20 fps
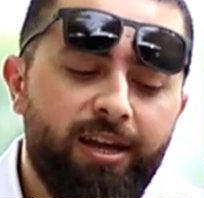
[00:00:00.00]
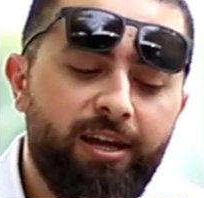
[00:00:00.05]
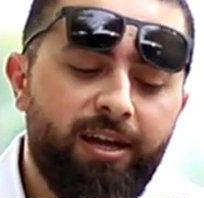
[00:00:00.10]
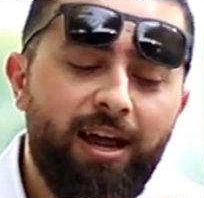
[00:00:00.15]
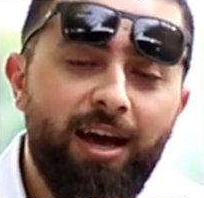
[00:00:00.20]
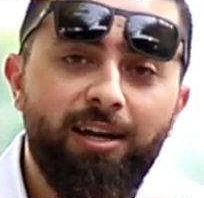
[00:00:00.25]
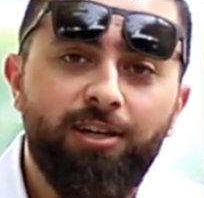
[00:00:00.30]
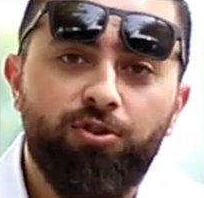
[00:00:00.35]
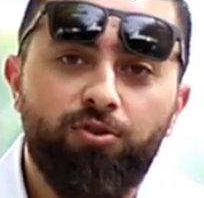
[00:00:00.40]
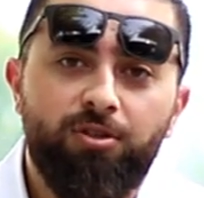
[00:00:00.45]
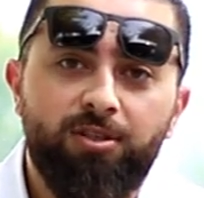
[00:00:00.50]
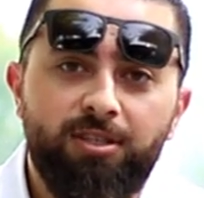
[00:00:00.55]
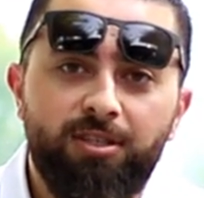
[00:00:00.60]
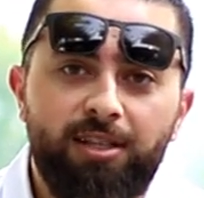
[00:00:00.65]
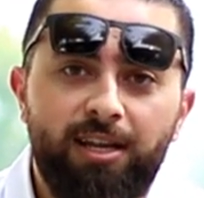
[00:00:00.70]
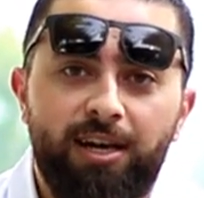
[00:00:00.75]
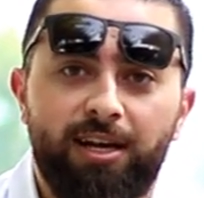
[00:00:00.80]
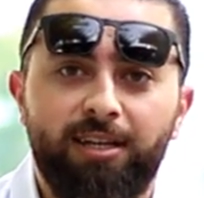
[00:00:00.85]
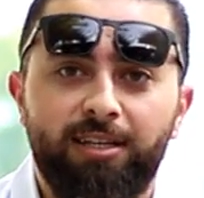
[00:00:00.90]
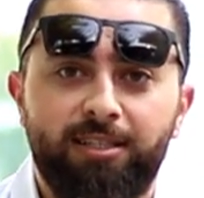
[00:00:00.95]
لايكس
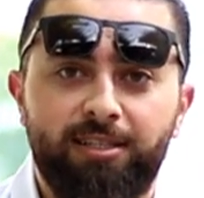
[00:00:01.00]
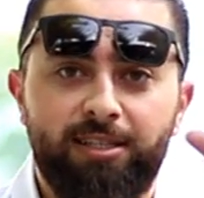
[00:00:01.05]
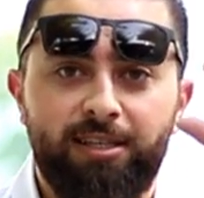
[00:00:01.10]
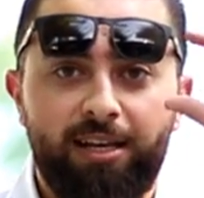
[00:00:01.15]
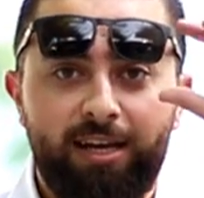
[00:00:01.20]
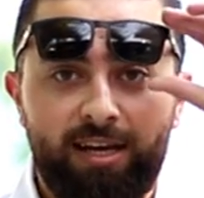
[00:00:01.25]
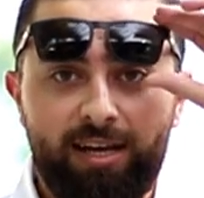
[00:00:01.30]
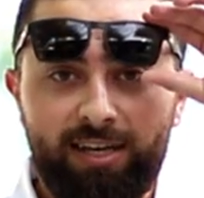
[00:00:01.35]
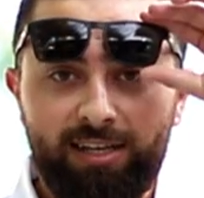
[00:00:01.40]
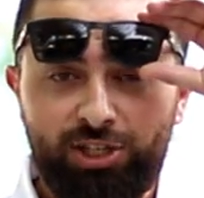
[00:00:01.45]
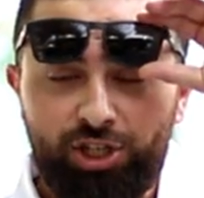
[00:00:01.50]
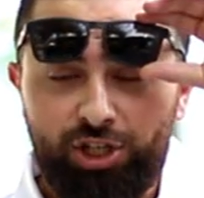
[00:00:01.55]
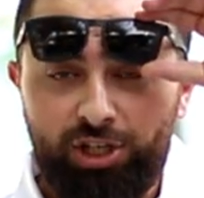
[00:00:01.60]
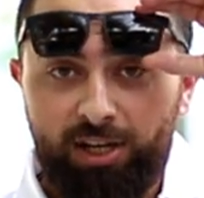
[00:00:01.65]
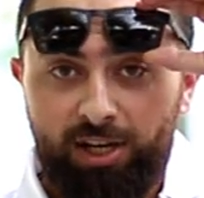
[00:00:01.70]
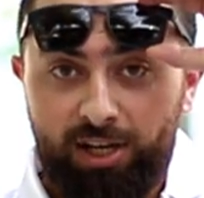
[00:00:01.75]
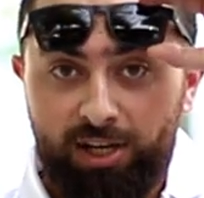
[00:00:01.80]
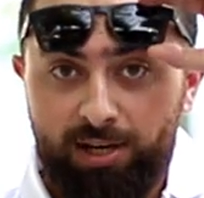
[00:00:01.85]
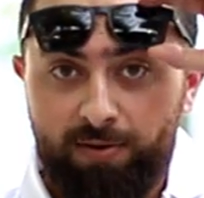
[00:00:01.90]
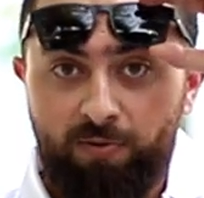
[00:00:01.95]
وديسلايكس لشيء
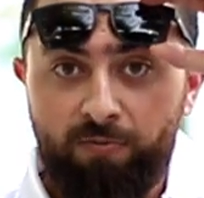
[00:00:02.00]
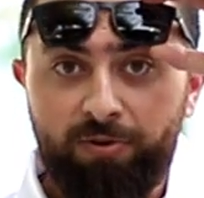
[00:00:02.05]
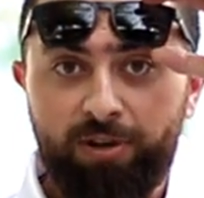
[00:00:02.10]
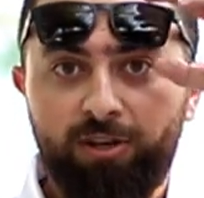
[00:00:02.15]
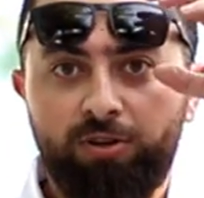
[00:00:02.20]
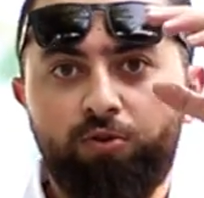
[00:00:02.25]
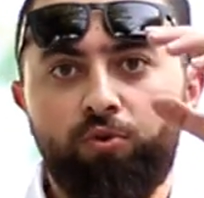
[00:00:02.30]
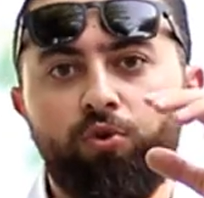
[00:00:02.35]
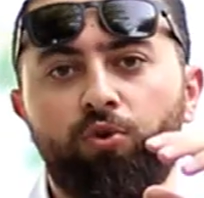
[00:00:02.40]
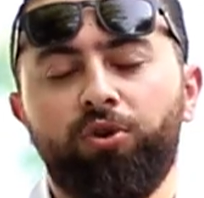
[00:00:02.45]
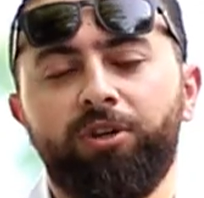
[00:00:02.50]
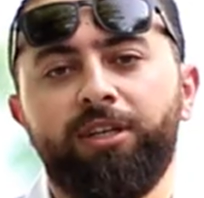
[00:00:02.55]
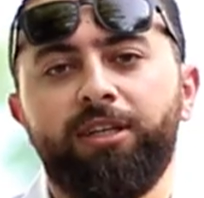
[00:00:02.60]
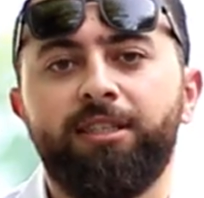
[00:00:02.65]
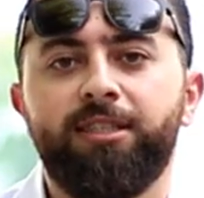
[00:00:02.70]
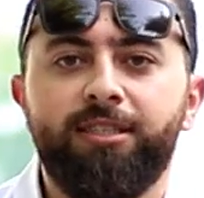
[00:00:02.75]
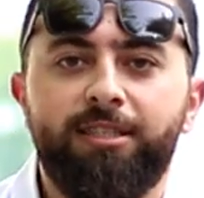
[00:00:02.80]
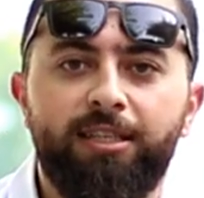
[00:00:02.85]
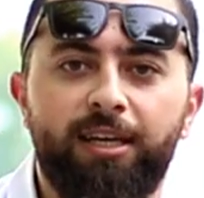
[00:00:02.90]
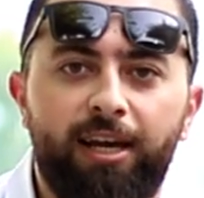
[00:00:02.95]
شيء احنا ممكن نكون
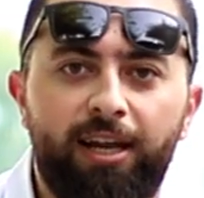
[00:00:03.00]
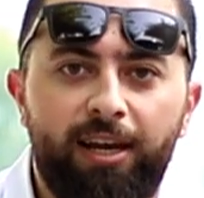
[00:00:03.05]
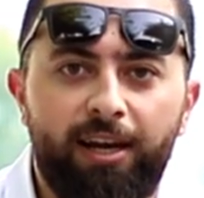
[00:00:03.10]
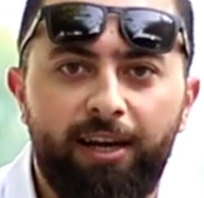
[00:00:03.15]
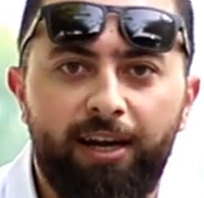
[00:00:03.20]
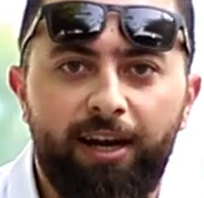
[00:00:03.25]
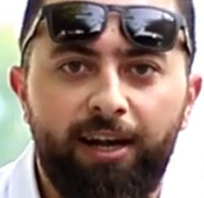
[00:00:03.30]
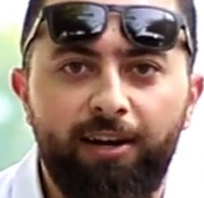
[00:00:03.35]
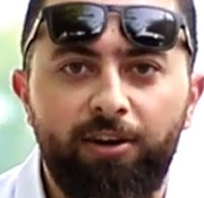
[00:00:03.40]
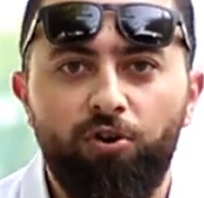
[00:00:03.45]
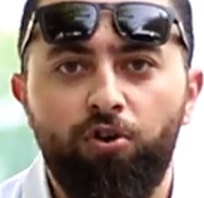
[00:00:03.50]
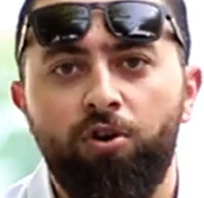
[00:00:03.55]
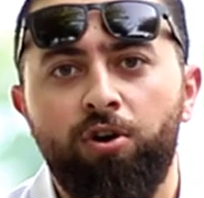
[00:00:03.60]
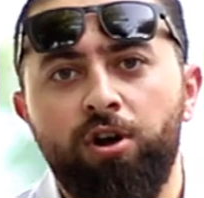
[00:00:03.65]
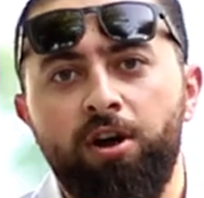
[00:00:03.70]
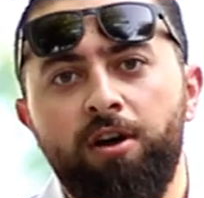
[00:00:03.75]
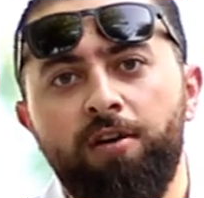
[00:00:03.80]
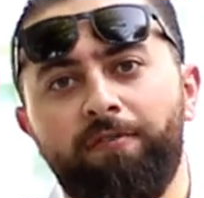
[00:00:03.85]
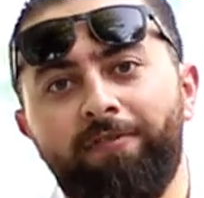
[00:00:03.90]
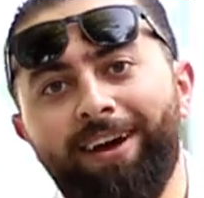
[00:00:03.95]
انسالنا عنه
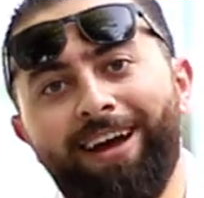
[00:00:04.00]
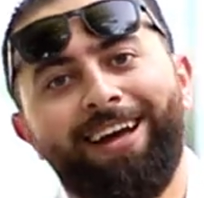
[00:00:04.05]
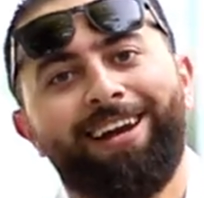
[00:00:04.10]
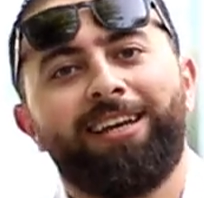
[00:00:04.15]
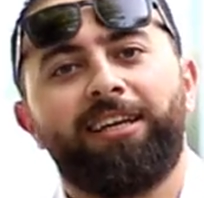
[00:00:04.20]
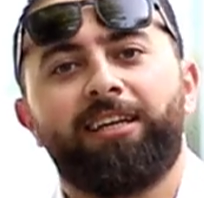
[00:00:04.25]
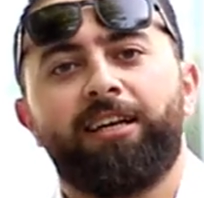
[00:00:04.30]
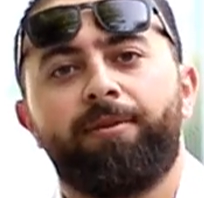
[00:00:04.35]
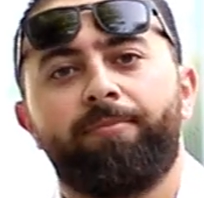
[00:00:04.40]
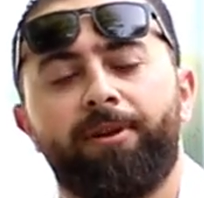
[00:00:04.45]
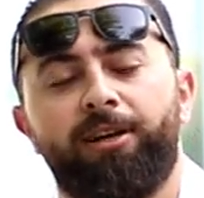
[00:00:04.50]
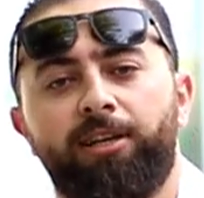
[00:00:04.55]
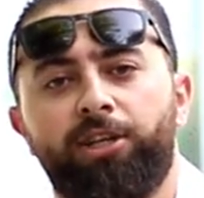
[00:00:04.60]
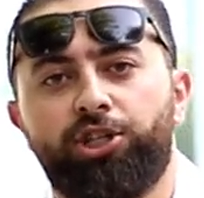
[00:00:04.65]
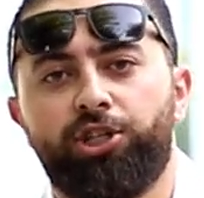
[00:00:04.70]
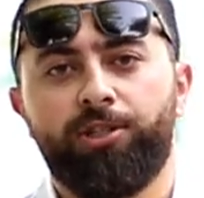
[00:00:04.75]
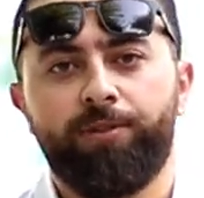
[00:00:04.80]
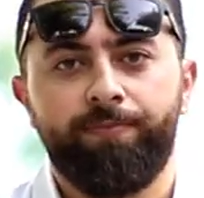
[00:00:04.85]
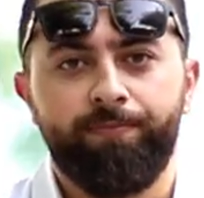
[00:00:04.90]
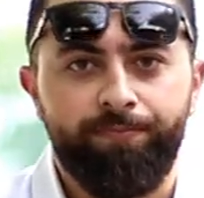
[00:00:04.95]
فخلينا
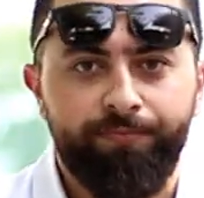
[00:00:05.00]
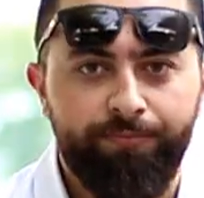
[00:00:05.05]
نبلش